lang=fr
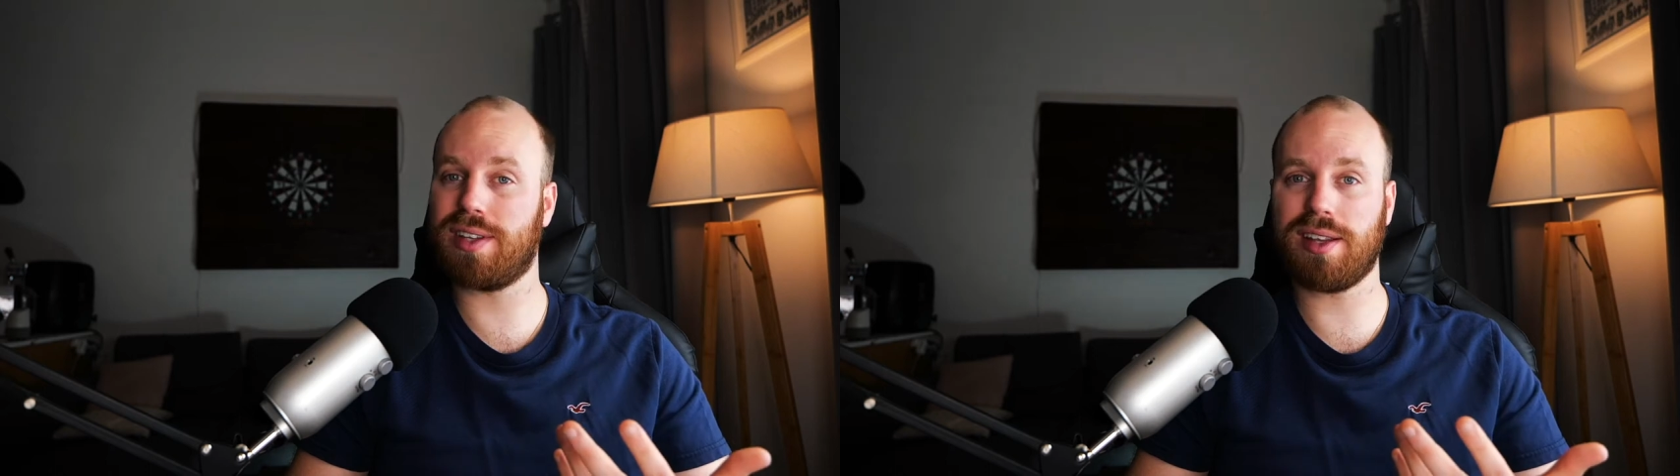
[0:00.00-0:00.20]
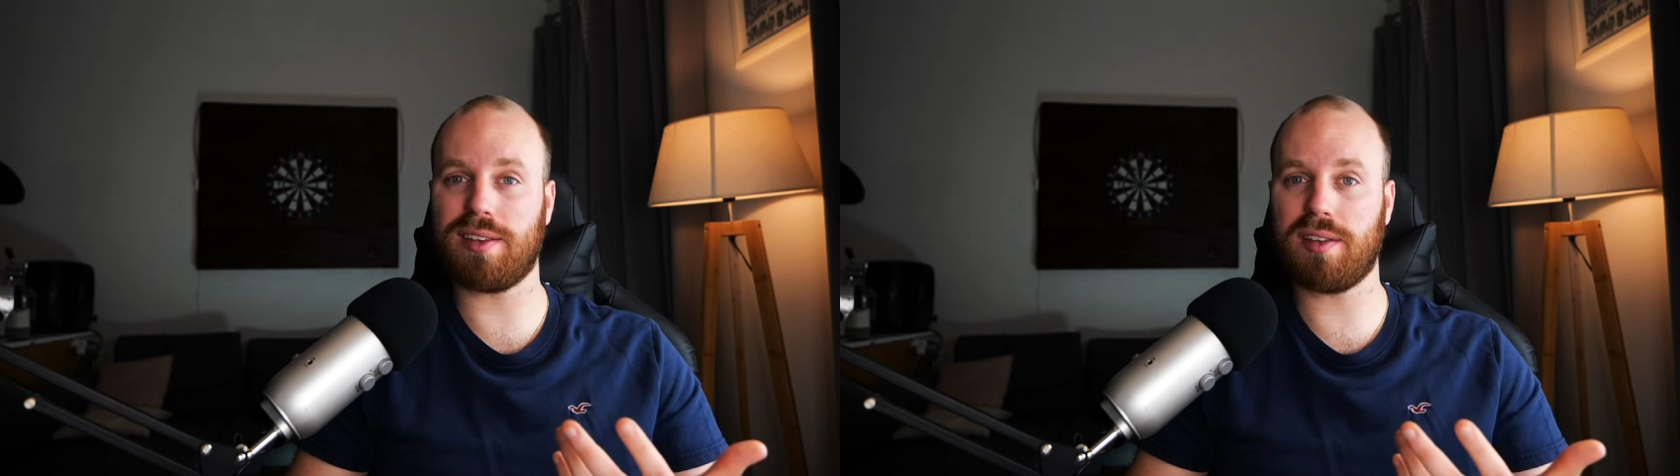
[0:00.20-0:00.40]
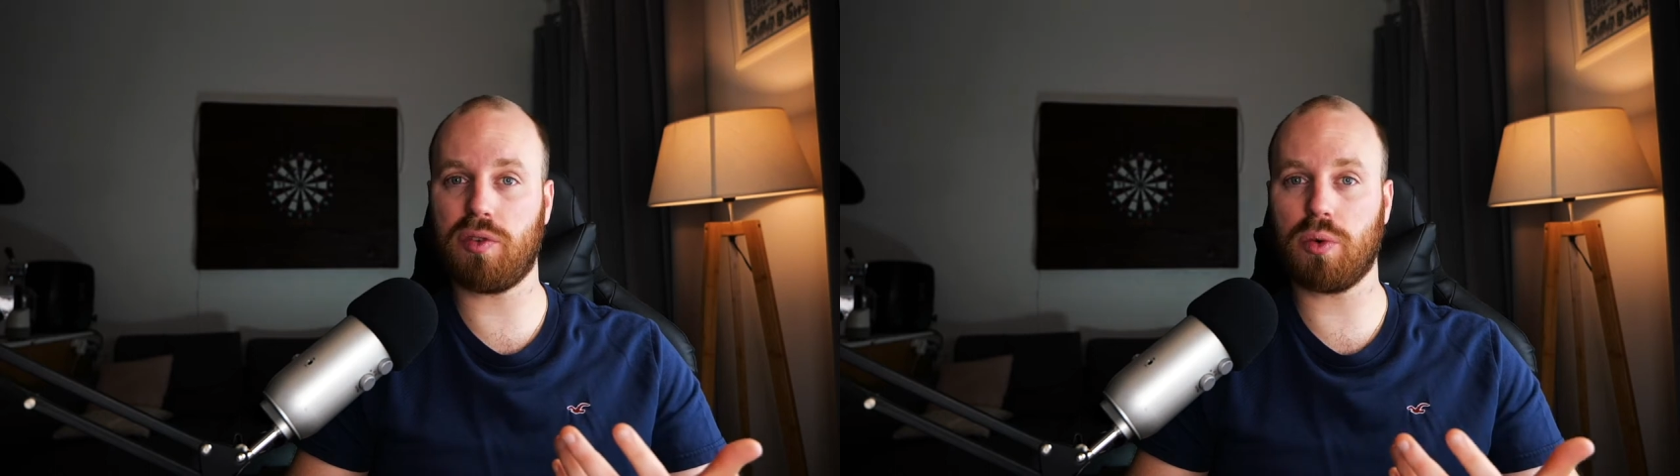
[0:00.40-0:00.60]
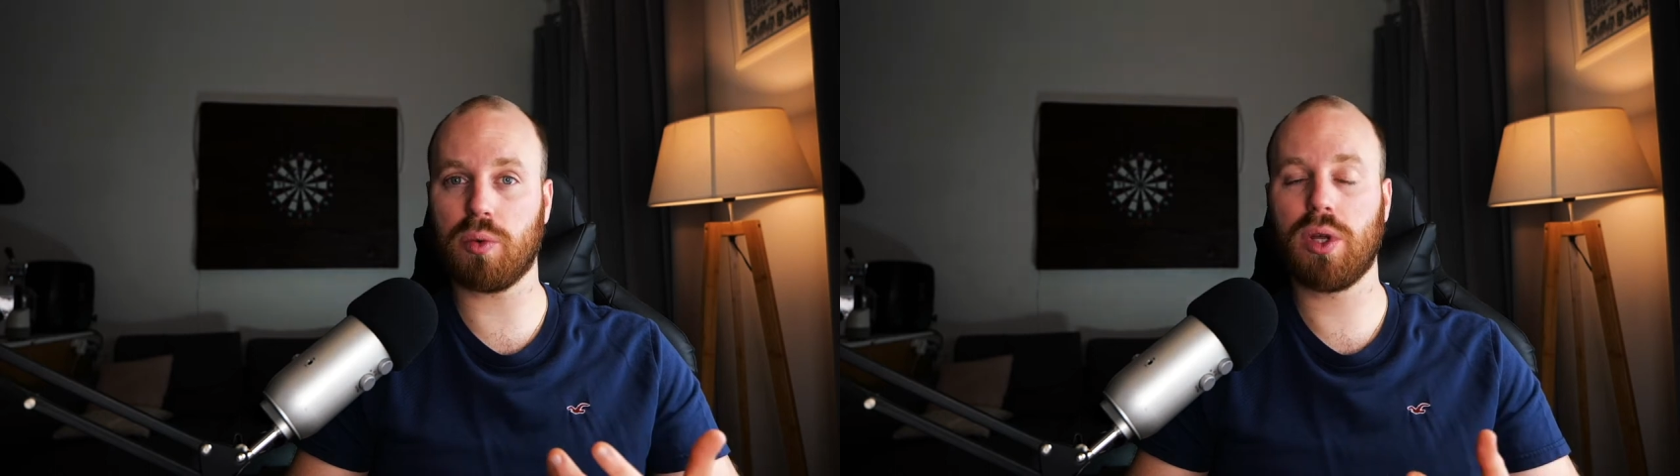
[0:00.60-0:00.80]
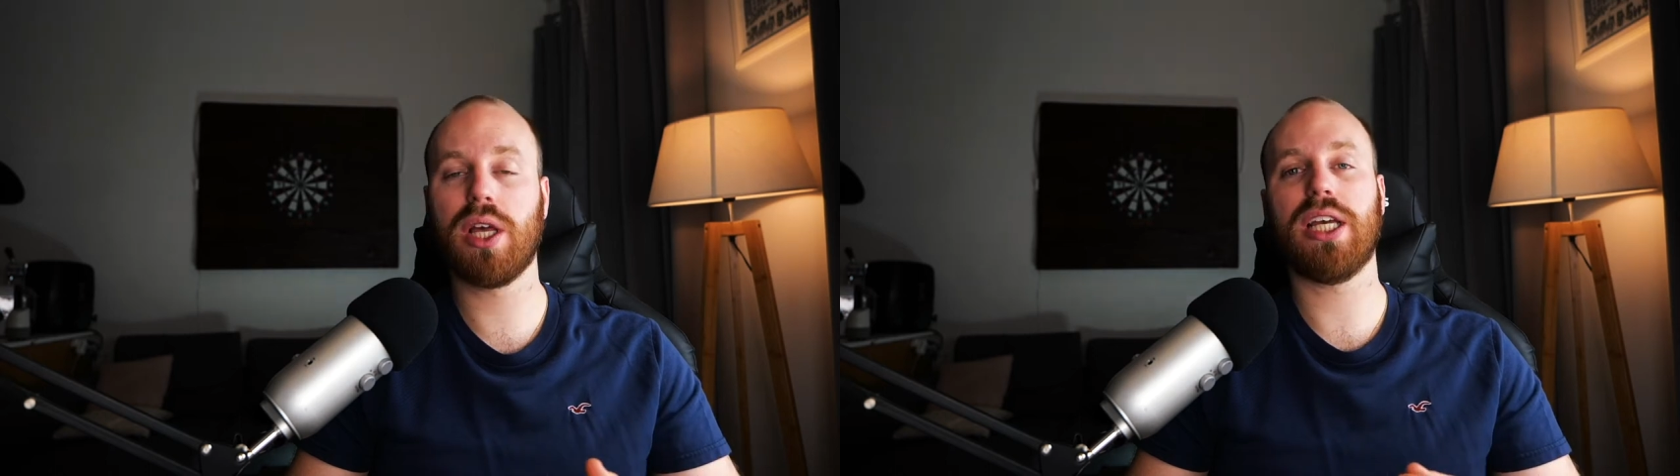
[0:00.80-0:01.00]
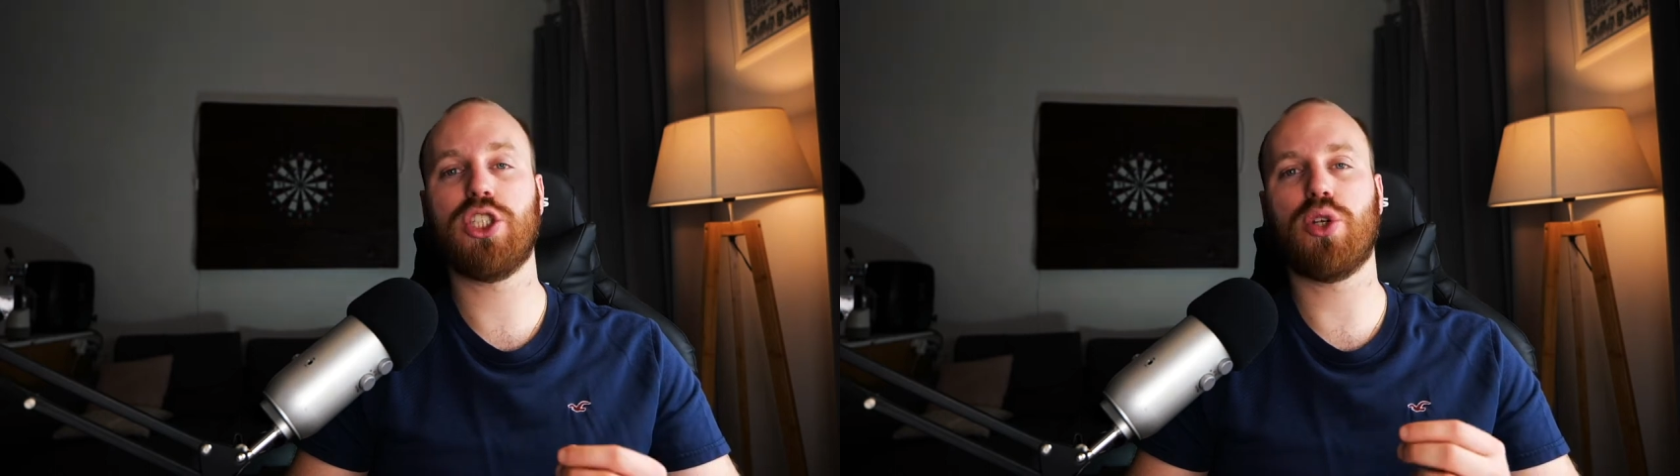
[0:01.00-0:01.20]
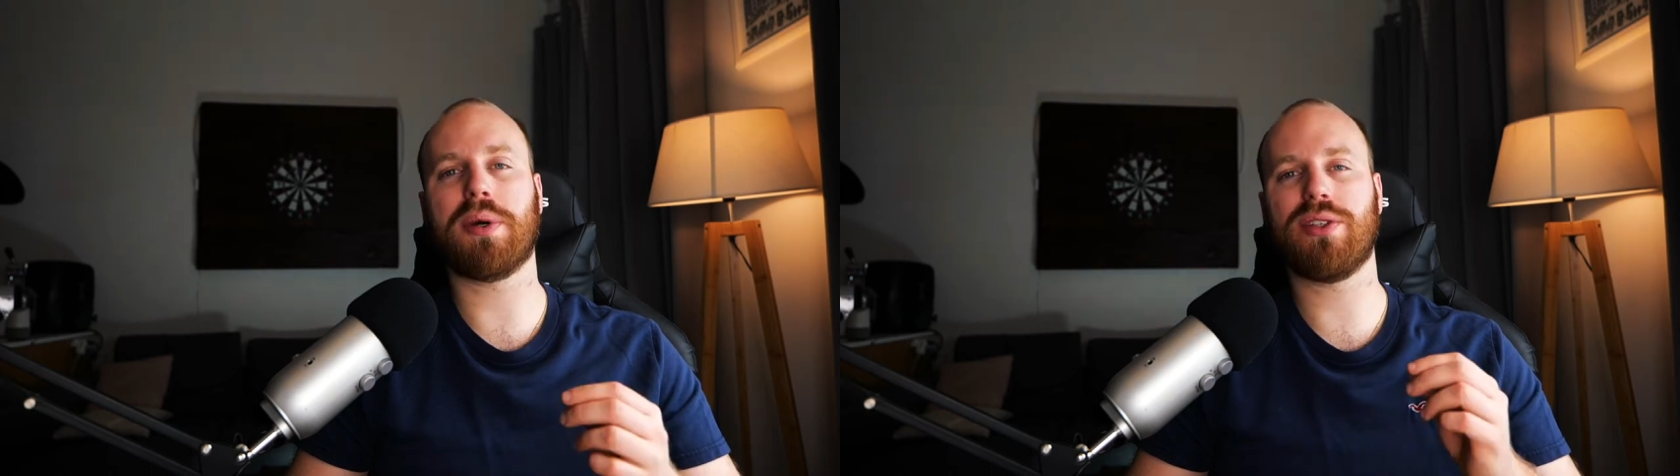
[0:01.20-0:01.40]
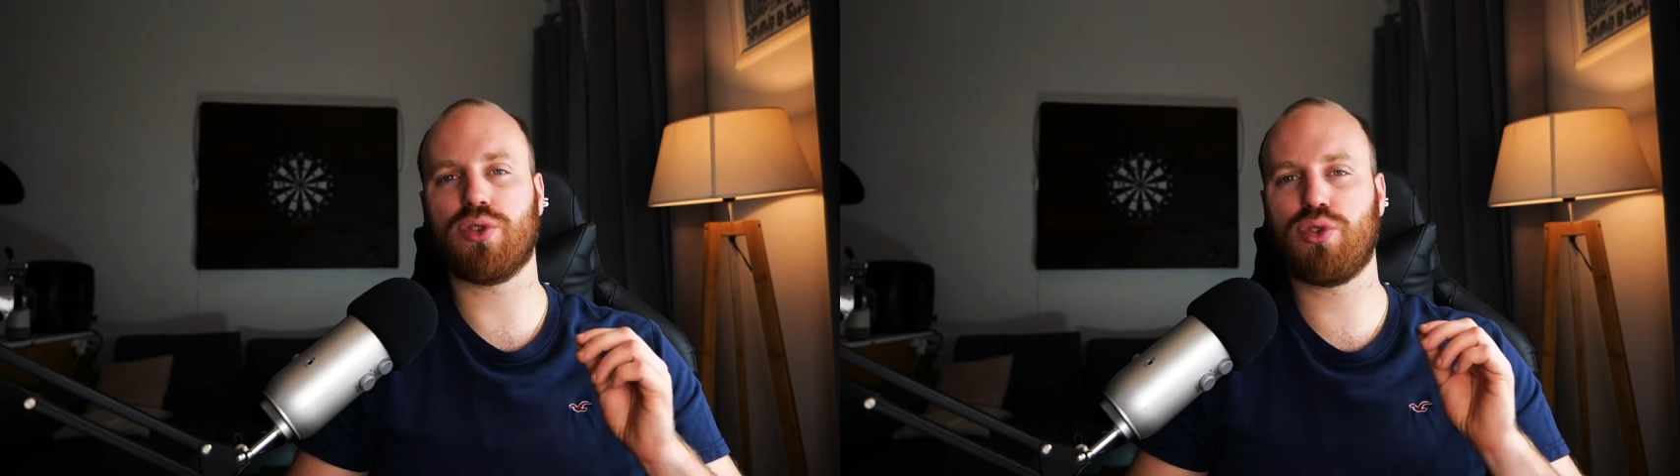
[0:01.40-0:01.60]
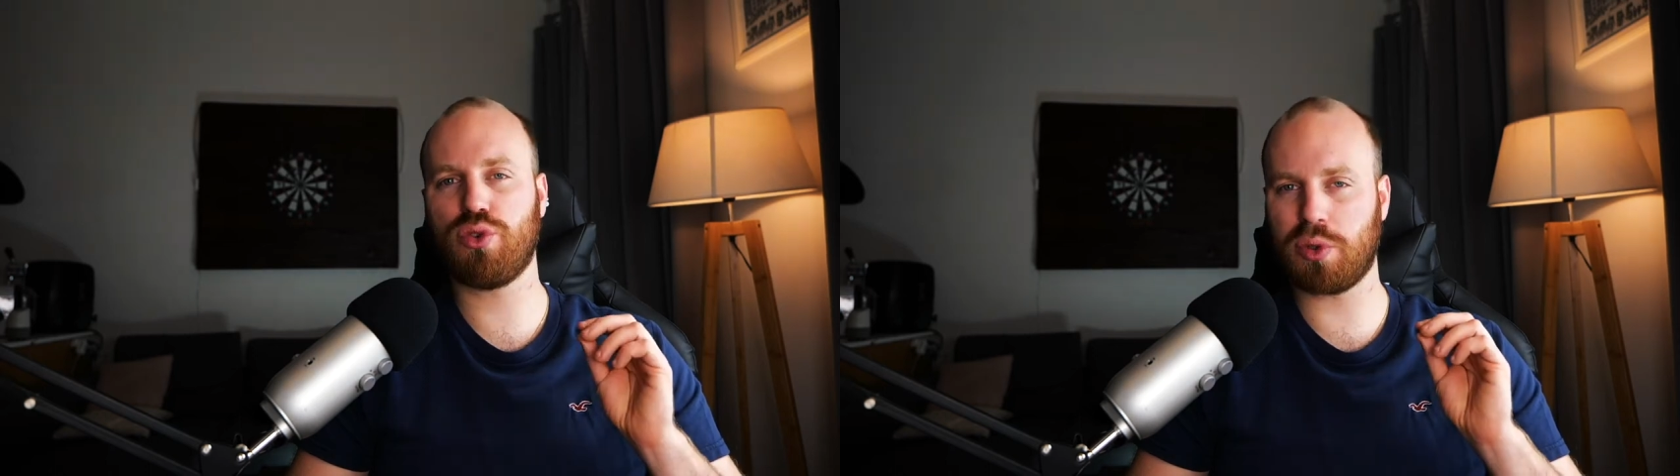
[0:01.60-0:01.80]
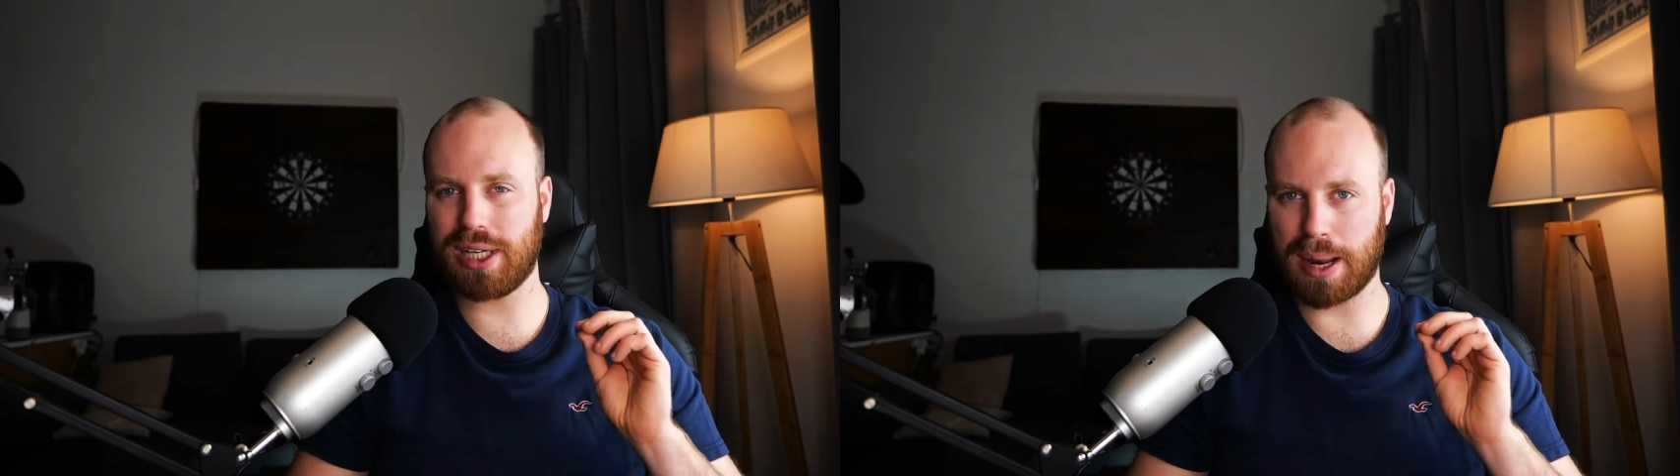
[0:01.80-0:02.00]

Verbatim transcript: sa décision. Je te présente tout de suite la